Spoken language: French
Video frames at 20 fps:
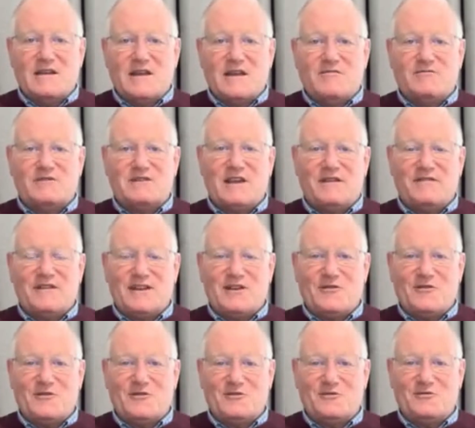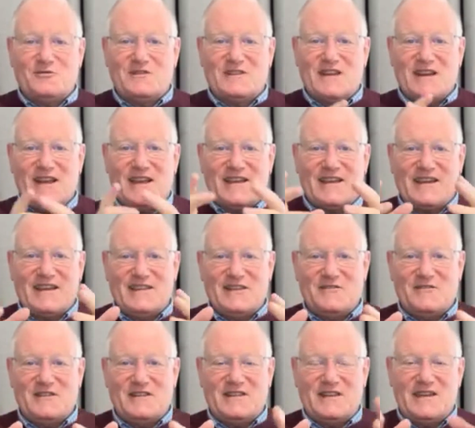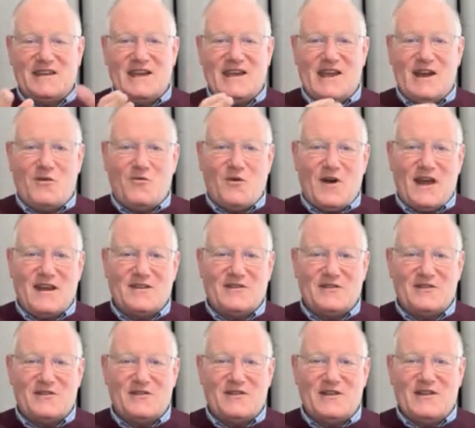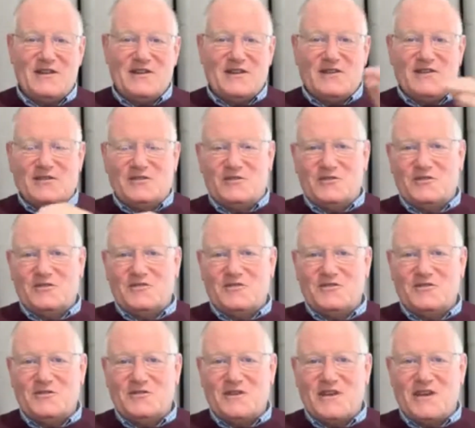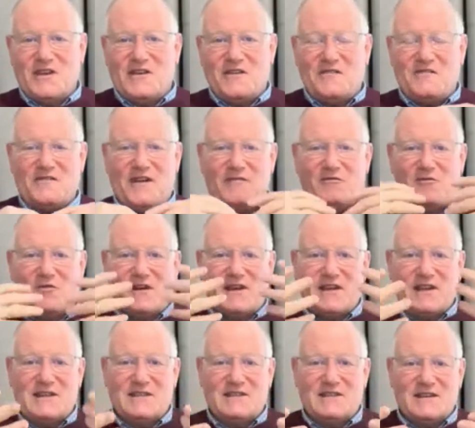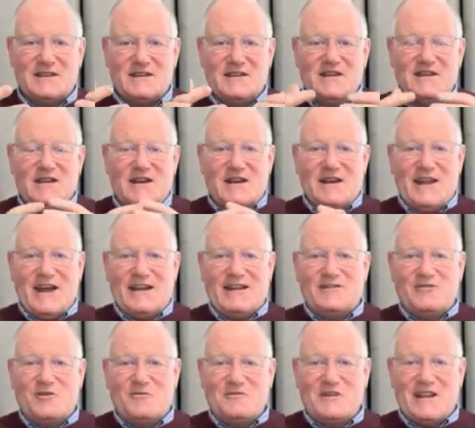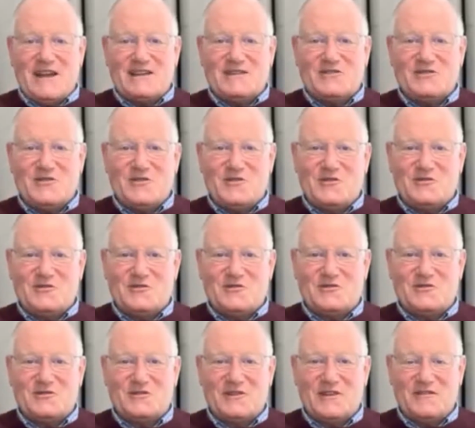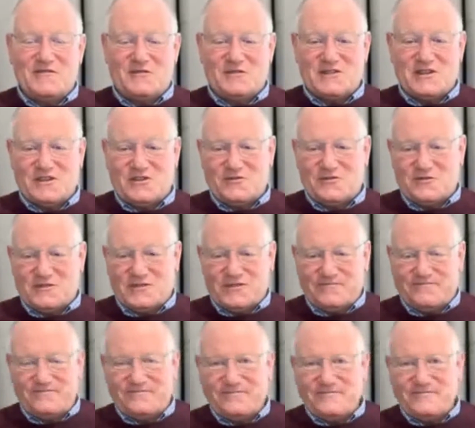Et vous savez que le doute et l'incrédulité éloignent de Dieu et favorisent la domination de ceux qui font ces choses.